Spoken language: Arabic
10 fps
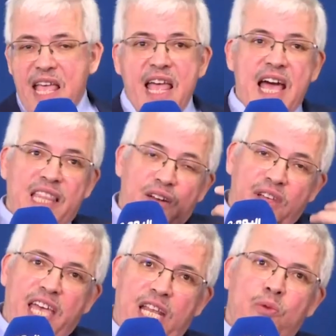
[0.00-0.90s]
هذا
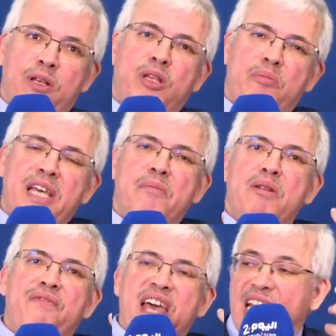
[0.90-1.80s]
الفاعل وما اسميه انا
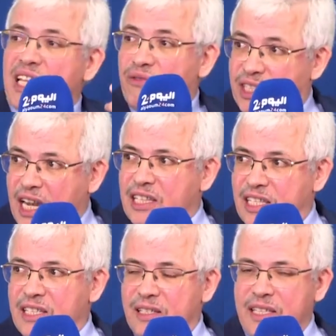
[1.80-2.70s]
بالفاعل
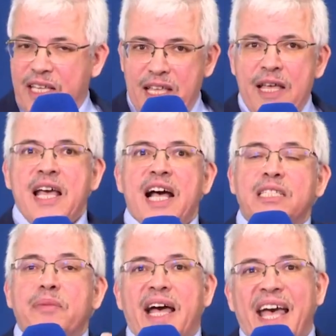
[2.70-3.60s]
الافتراضي
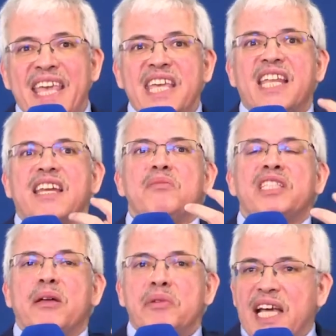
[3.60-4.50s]
أصبح غير من
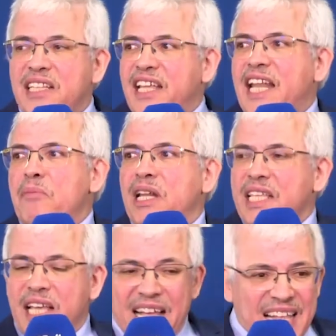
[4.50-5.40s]
طبيعة
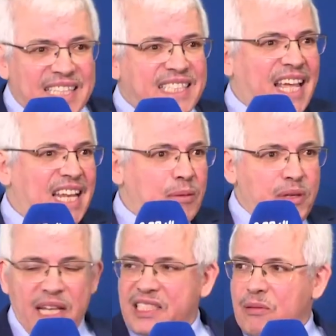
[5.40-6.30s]
العملية
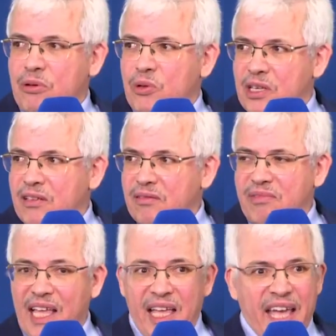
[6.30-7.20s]
التعليمية التربوية
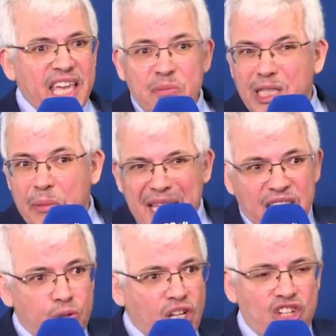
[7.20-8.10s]
غير من
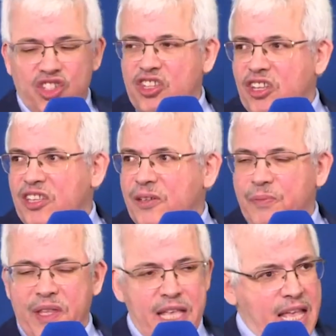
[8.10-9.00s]
طبيعتها بشكل جذري
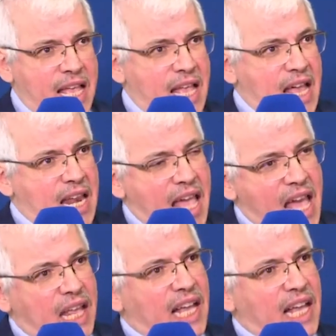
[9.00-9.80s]
الآن